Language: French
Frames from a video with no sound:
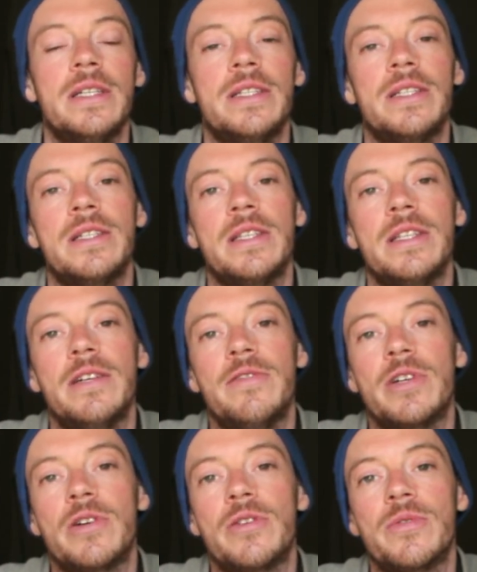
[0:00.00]
J'ai essayé
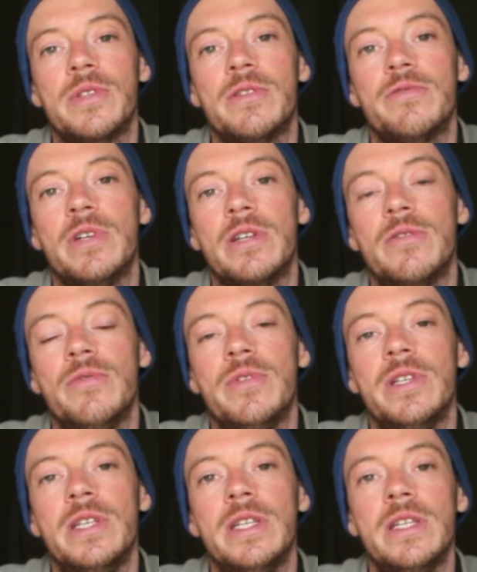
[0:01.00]
d'avoir un rendez-vous avec
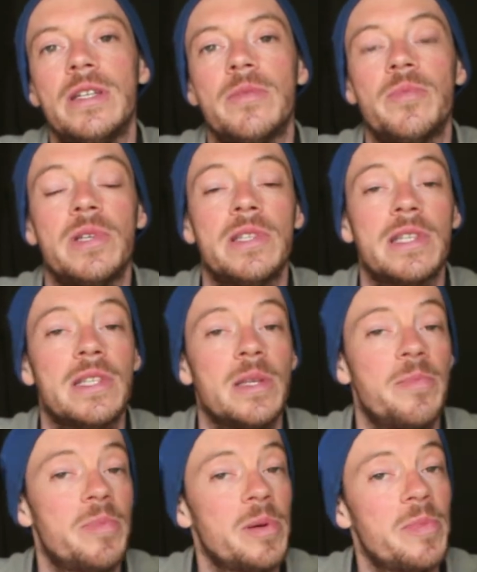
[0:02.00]
lui, mais ça
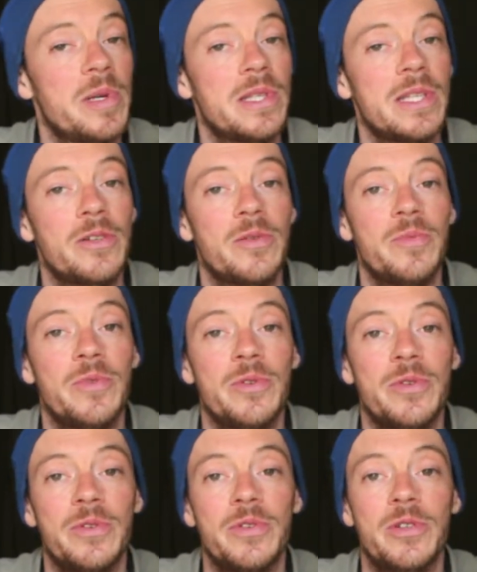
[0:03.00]
s'est pas passé comme,
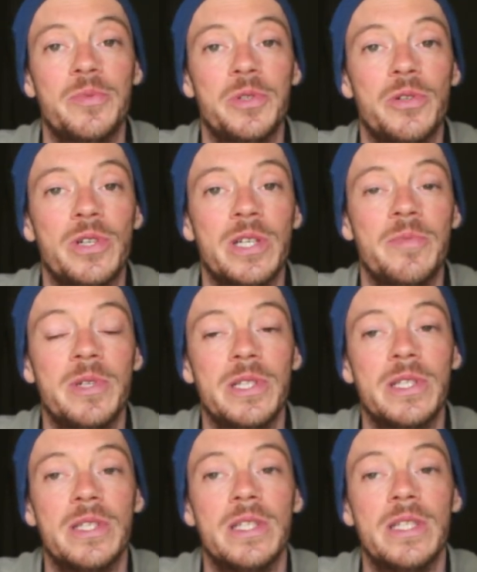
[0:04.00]
euh, comme je l'aurais
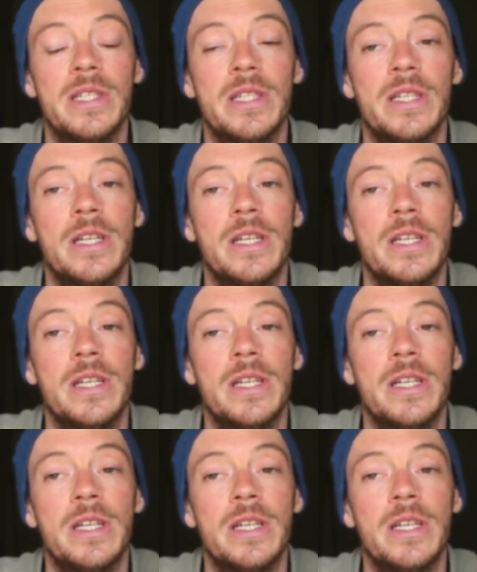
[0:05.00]
imaginé.